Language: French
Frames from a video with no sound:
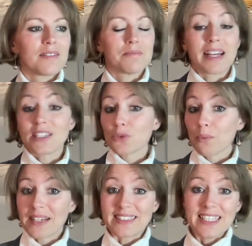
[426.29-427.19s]
bah, qui sont
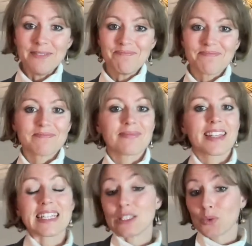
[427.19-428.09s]
passées,
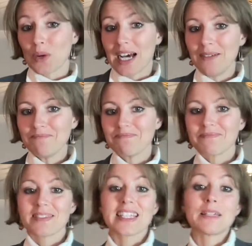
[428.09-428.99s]
qui sont là,
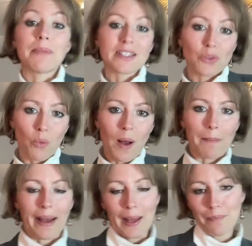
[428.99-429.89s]
qui passeront
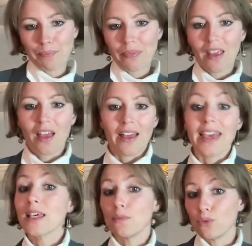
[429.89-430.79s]
après
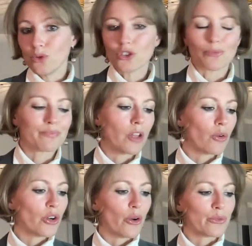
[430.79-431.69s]
et qui bougent,
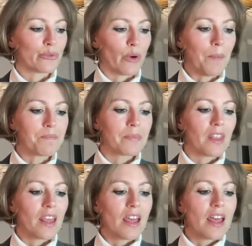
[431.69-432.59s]
encore une fois.
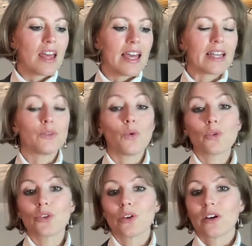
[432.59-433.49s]
Et
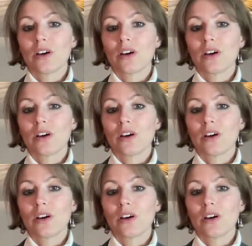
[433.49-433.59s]
donc,